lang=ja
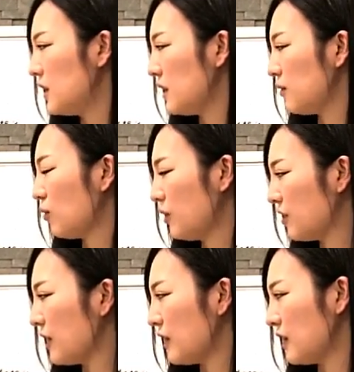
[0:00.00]
えー、法
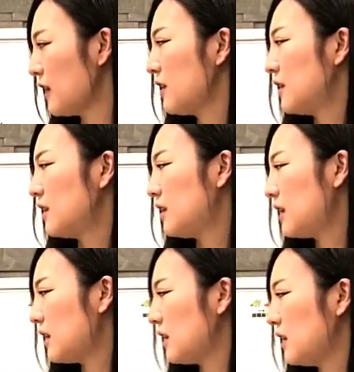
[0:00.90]
律的にね
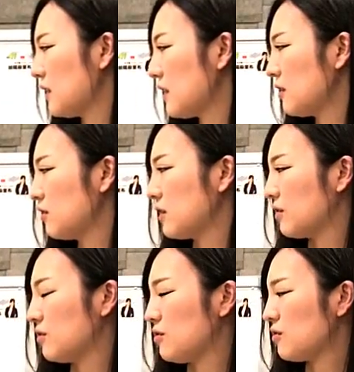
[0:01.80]
で、えー、
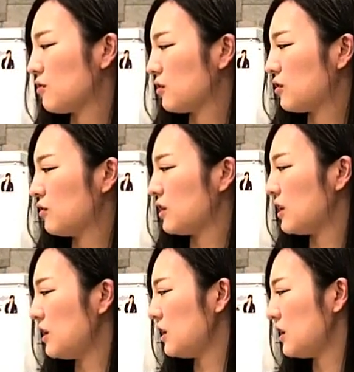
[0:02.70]
1919
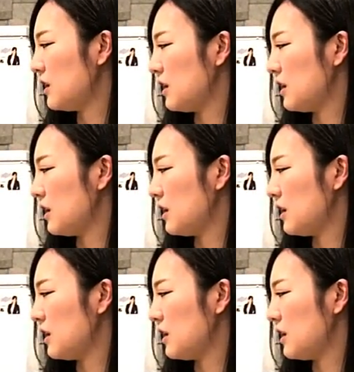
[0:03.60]
年に、